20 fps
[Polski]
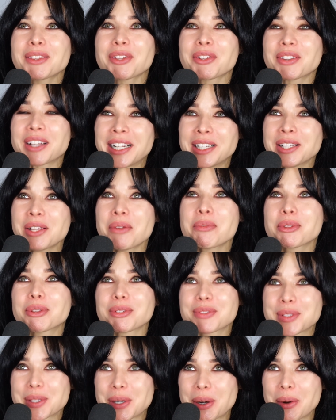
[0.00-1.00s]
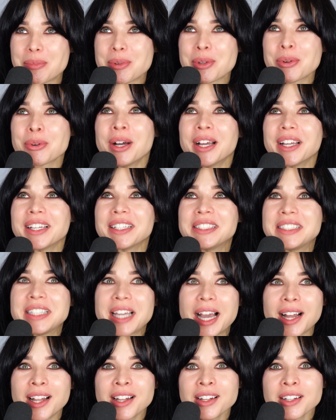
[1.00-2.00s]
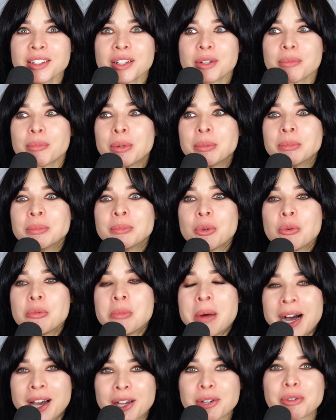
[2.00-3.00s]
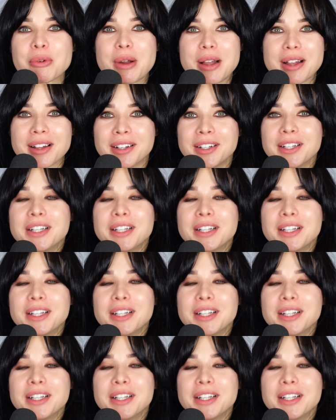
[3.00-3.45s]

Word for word: totalnie by to zrobił, ja bym umarła.